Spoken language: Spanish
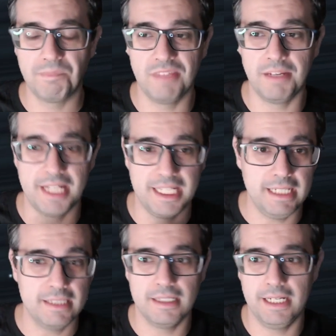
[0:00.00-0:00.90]
de
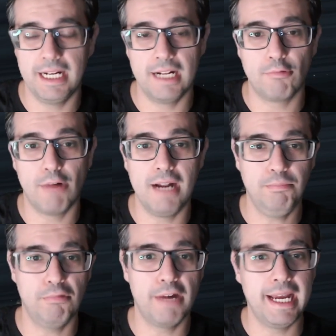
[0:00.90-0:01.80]
Madrid, en el
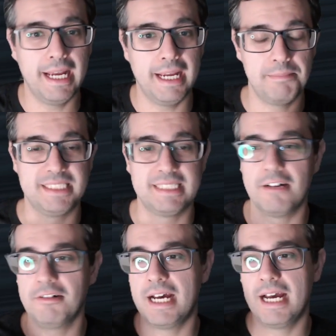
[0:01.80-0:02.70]
cual pues
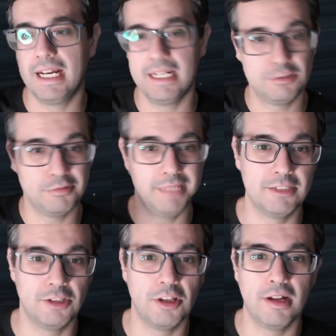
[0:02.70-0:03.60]
empezaron a
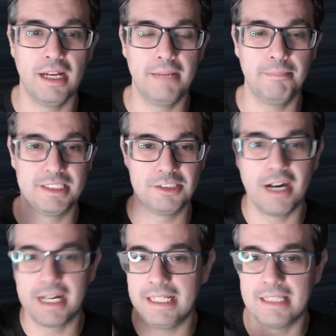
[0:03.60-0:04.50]
subieron todo, empezó
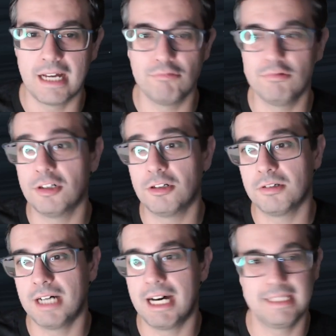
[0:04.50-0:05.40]
a gritar
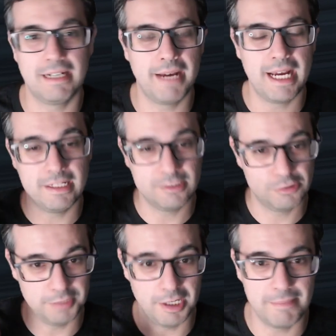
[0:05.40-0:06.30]
uno a través,
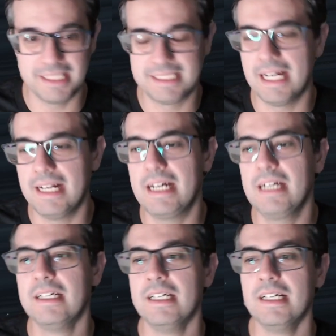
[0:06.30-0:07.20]
subió la
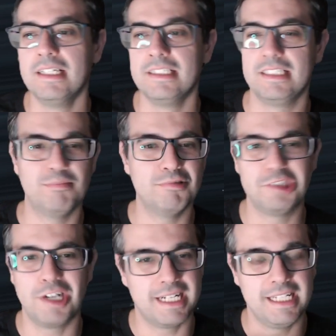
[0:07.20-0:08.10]
persiana, se
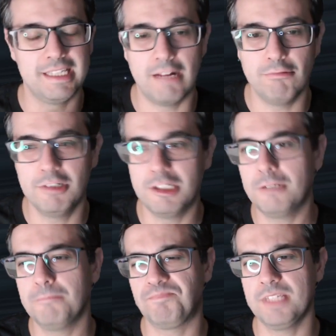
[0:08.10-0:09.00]
puso a gritar
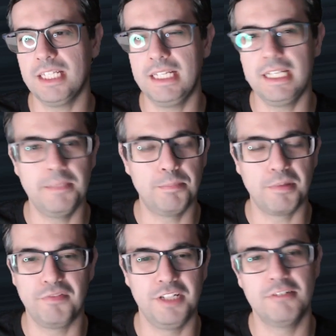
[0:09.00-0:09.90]
uno, y
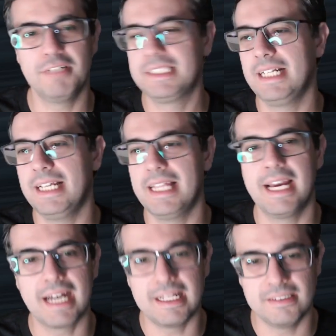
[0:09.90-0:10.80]
profirió una serie
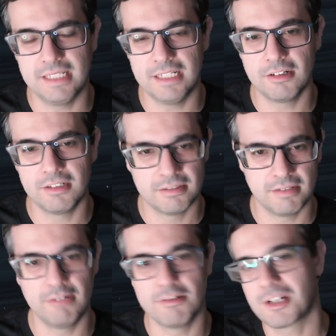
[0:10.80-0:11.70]
de cánticos.
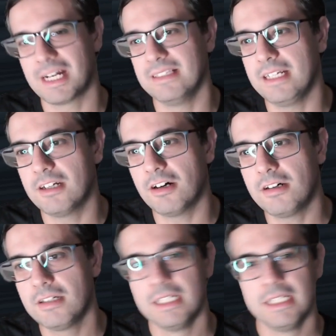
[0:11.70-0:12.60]
Unos
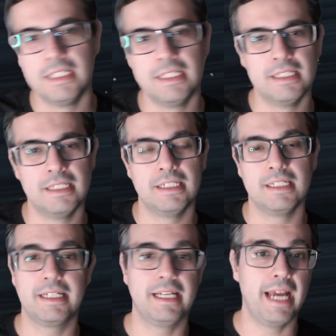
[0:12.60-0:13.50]
cánticos
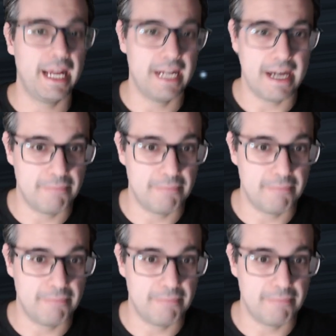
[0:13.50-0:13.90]
que eran